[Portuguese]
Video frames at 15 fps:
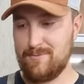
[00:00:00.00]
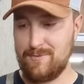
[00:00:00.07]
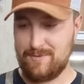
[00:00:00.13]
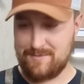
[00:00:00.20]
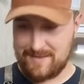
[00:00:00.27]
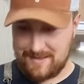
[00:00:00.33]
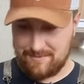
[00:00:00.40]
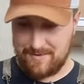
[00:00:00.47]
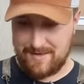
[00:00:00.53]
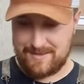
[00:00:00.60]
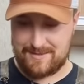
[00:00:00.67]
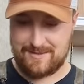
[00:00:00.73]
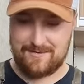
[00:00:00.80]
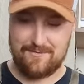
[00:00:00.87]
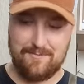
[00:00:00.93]

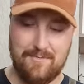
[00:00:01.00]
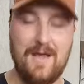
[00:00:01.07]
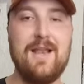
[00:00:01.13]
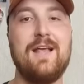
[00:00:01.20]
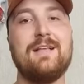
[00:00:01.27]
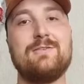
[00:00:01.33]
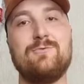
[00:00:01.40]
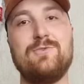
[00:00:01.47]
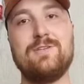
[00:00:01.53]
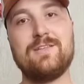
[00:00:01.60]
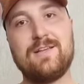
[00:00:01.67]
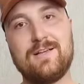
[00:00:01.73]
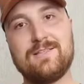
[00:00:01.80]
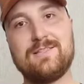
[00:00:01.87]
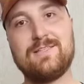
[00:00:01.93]
aproximadamente, merece um
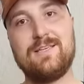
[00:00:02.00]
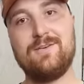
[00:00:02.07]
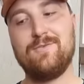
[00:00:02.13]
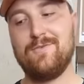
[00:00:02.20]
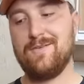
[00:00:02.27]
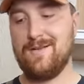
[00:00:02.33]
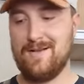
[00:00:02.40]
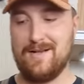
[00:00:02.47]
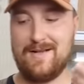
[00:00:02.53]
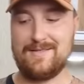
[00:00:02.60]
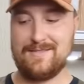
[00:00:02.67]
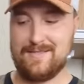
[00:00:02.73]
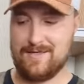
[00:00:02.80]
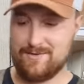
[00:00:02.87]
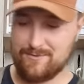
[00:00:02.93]
descansinho
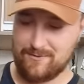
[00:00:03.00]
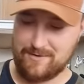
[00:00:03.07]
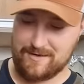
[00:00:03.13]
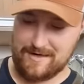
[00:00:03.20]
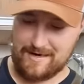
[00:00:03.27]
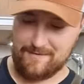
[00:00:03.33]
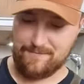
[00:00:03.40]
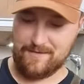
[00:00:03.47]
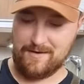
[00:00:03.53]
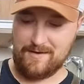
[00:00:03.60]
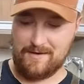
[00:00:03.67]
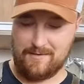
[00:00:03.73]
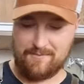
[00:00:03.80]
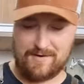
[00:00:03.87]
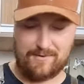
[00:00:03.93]
antes de a gente cortar
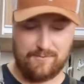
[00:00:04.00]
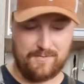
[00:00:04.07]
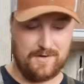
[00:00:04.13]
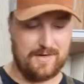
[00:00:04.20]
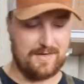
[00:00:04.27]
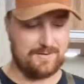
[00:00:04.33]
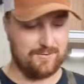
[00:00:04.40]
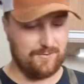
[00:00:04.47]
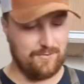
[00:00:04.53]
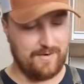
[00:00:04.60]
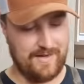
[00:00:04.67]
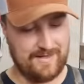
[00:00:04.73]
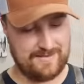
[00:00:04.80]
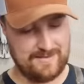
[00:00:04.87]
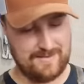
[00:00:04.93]
para não perder a
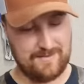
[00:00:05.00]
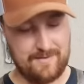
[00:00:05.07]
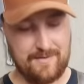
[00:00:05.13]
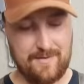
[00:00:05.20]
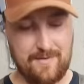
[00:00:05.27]
suculência.